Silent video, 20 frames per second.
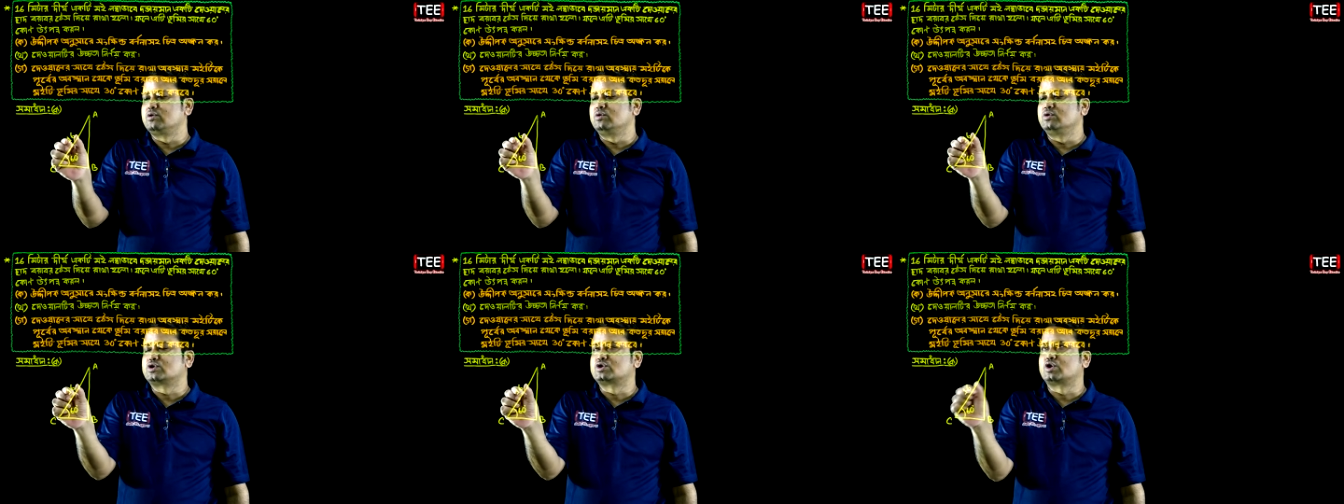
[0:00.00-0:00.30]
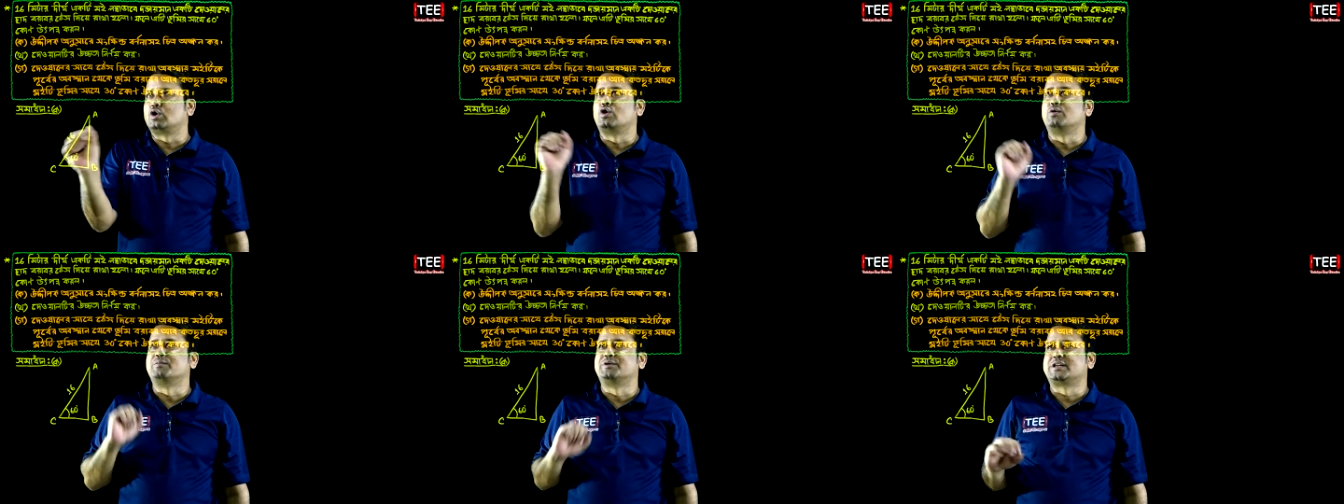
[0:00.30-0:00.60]
টু
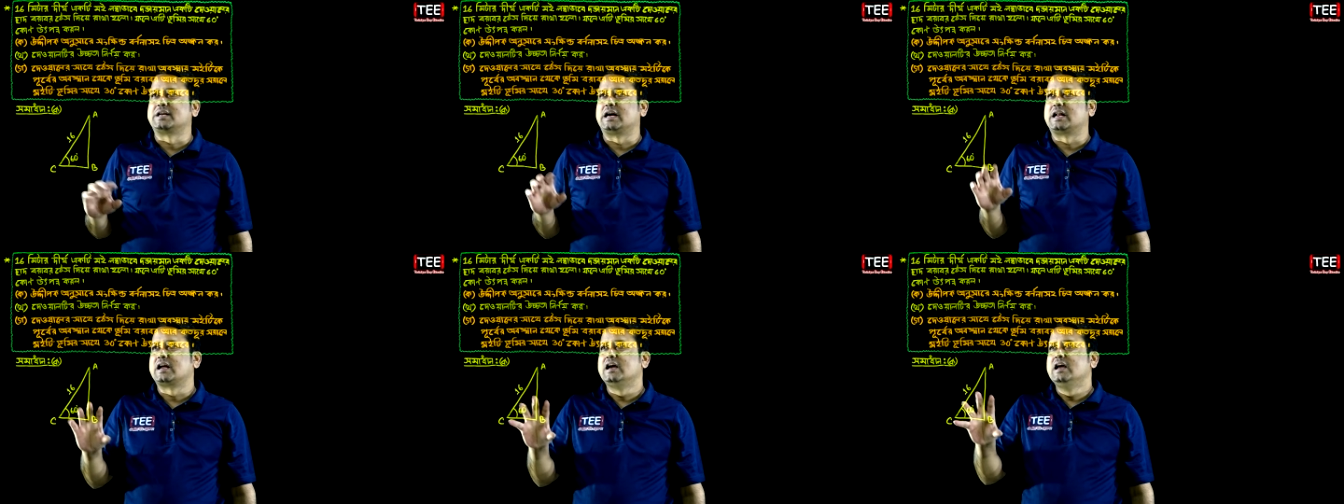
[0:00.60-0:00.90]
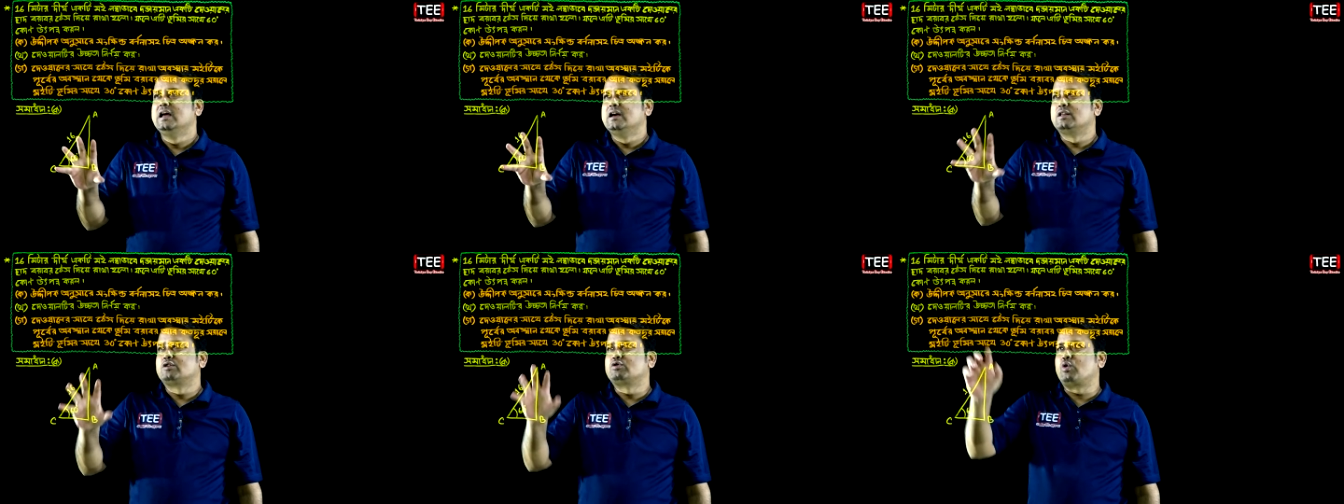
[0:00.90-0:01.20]
ষোলো মিটার
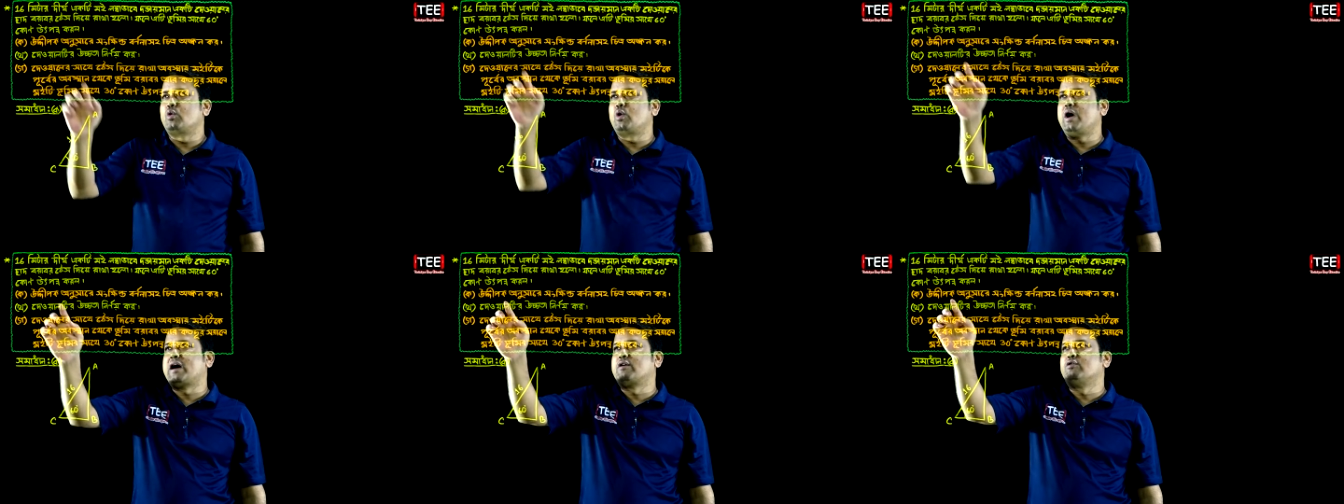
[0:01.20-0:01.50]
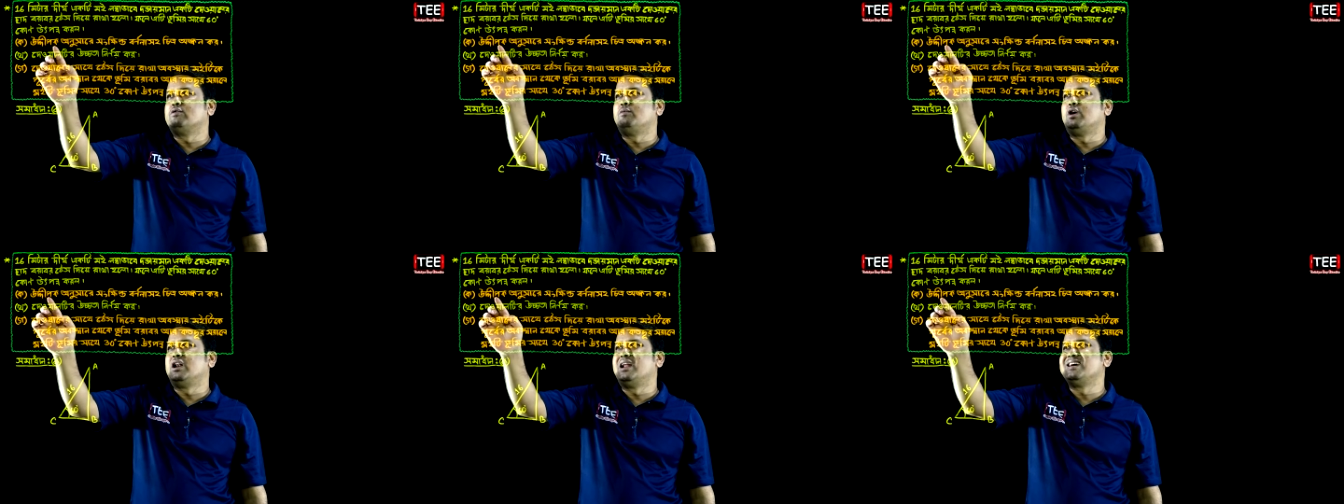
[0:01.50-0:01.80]
তো
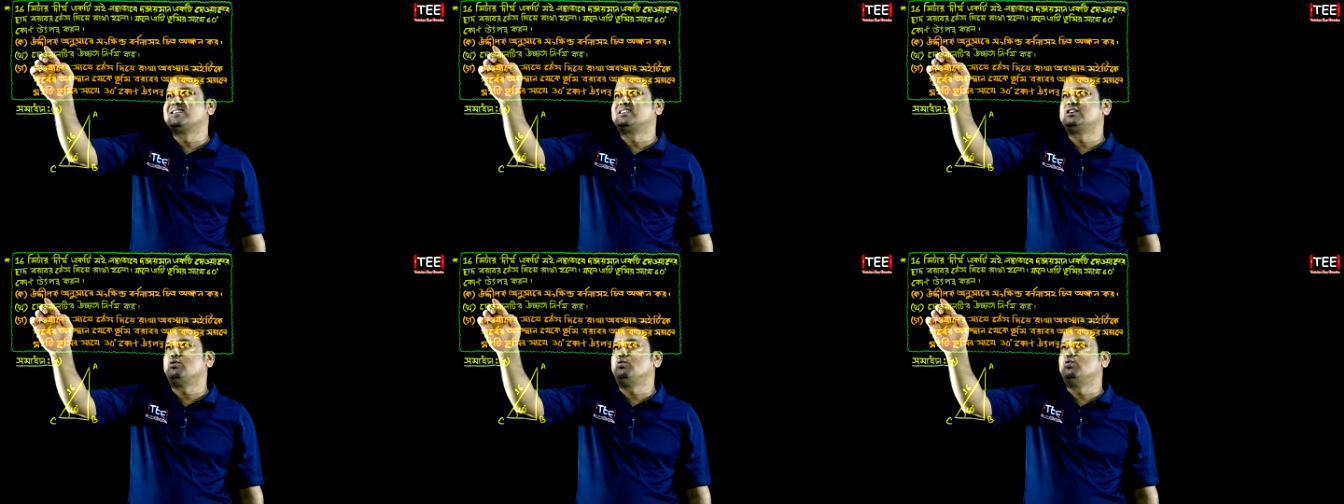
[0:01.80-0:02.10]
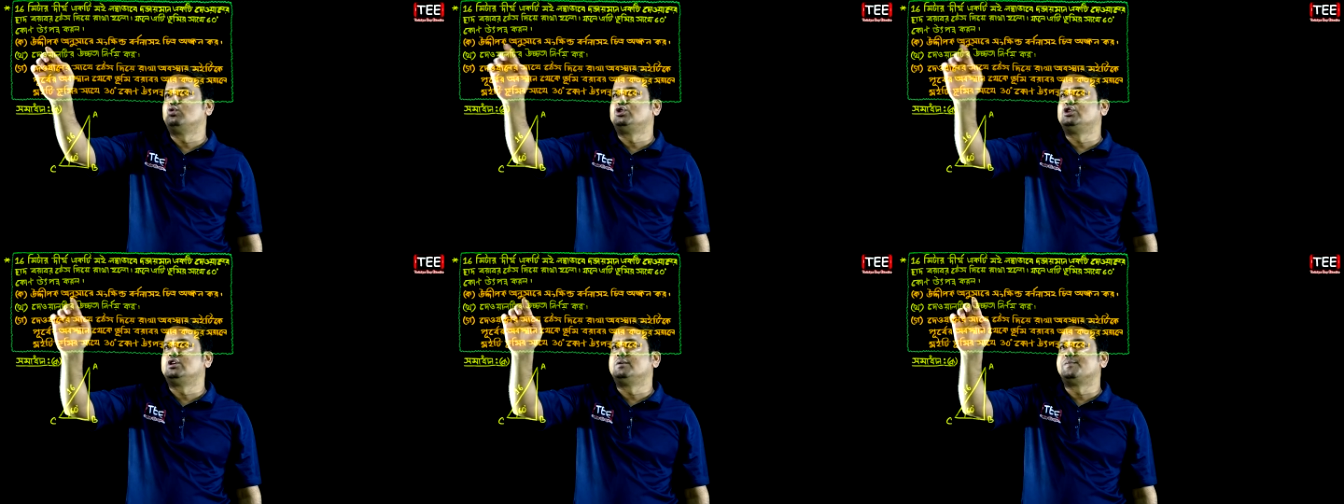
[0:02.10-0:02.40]
এখন বলা আছে
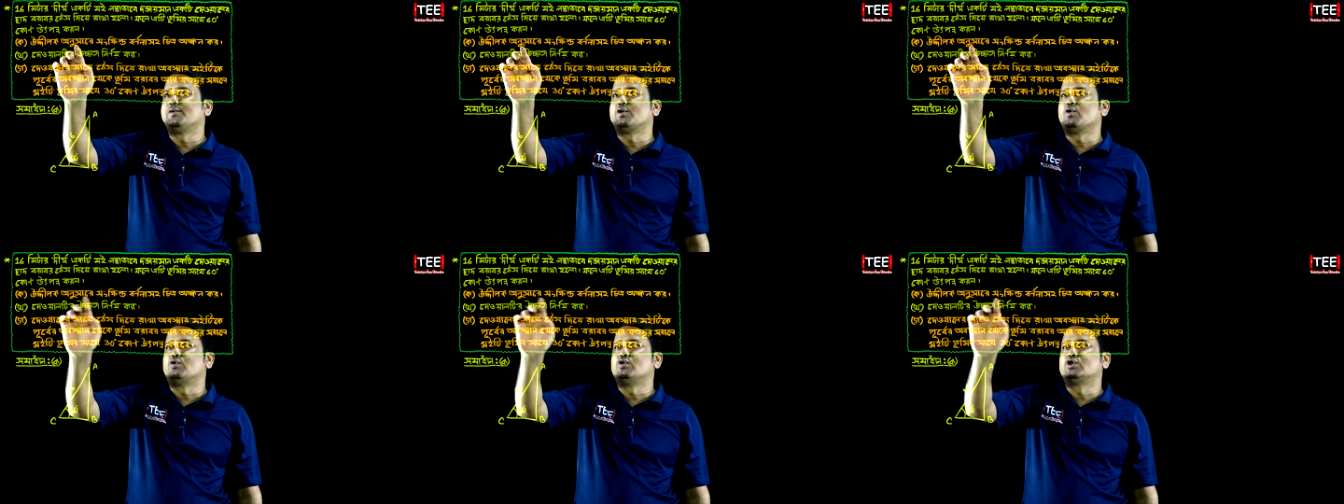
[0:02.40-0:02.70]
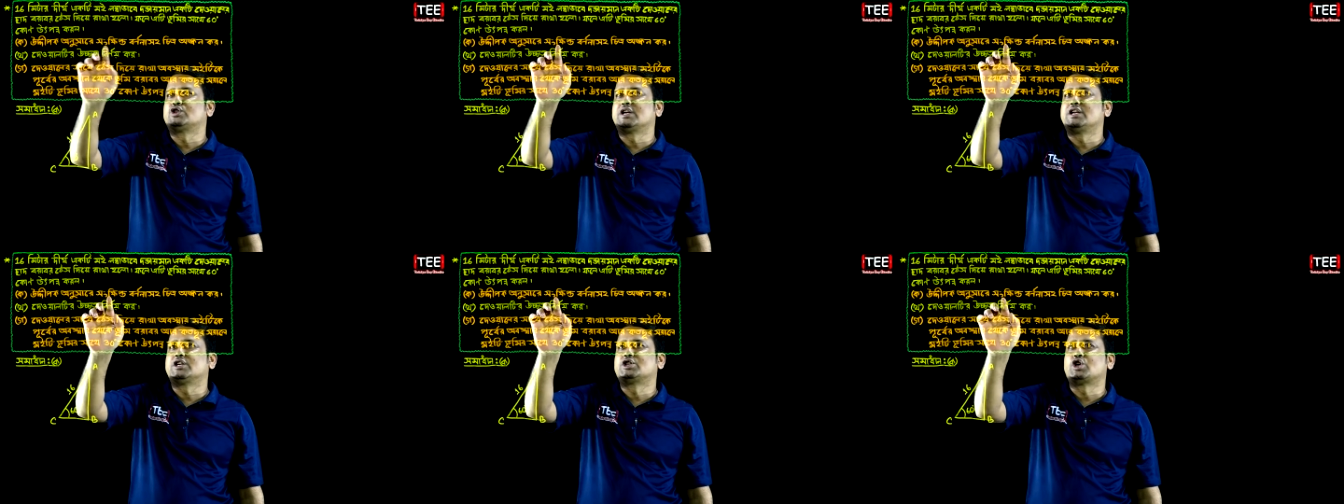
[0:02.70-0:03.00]
উদ্দীপক
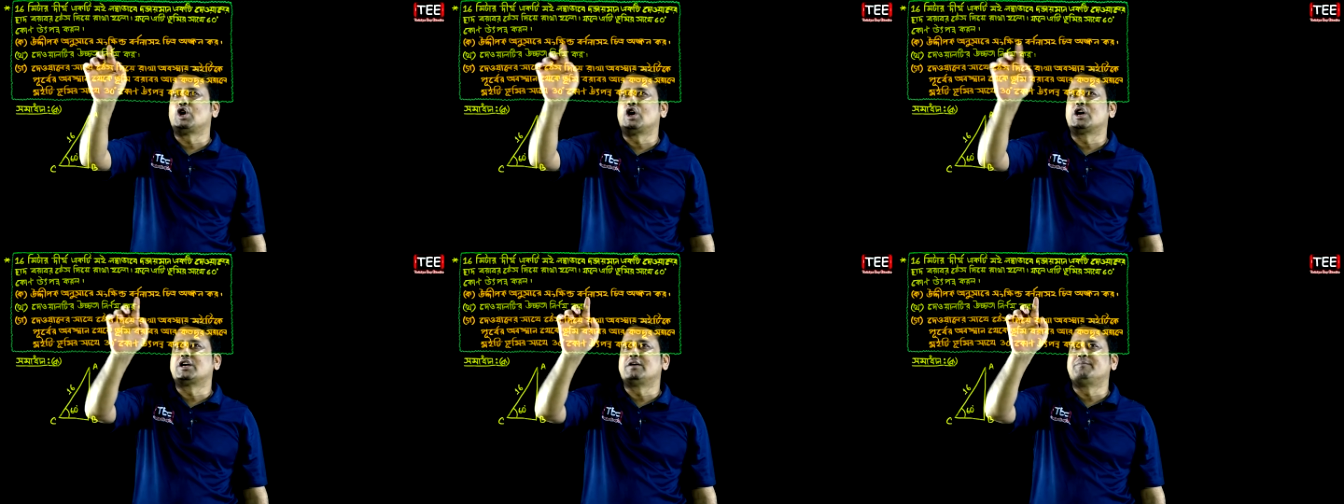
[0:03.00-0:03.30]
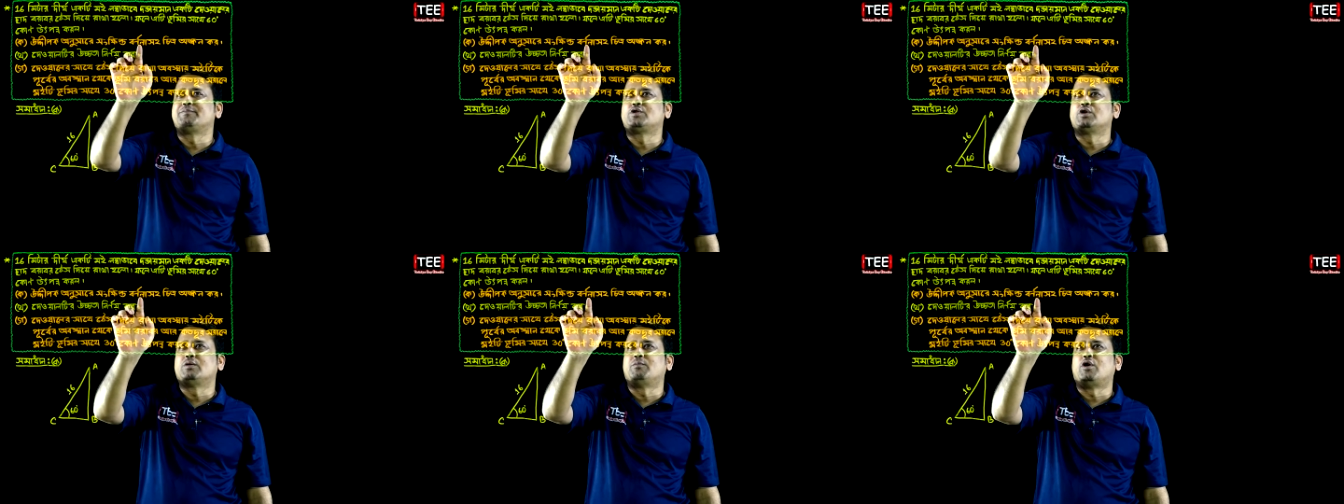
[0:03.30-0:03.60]
অনুসারে
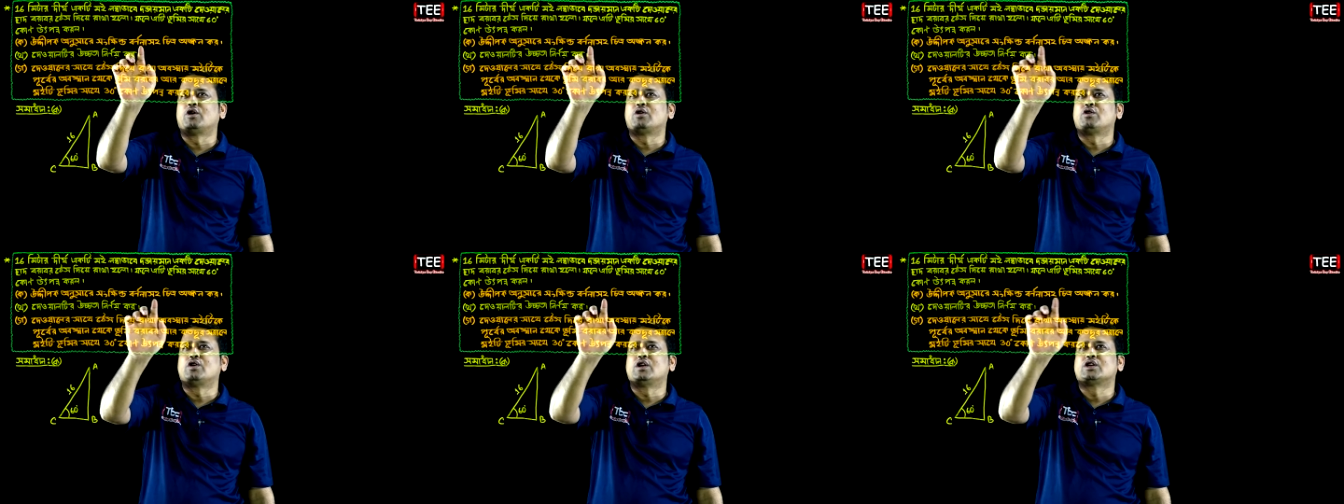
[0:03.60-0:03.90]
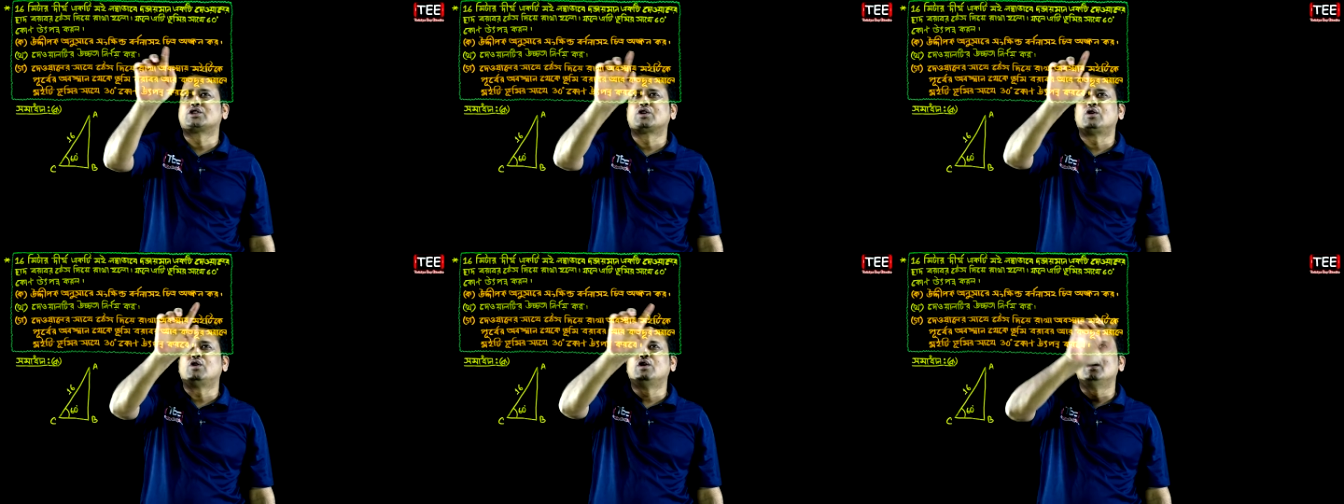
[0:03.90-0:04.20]
সংক্ষিপ্ত বর্ণনা
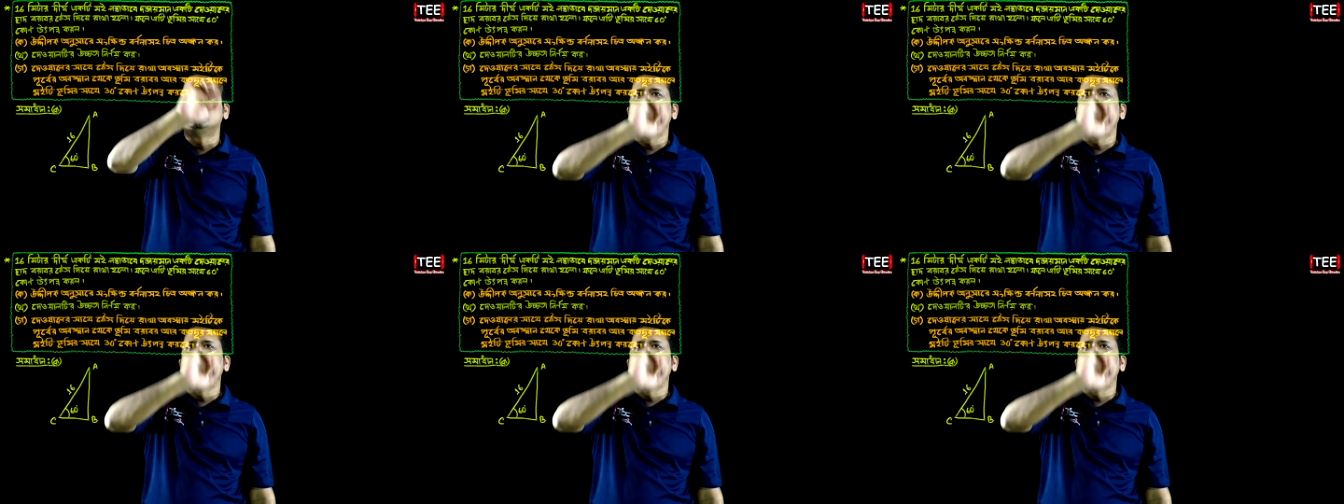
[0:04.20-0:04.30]
সহ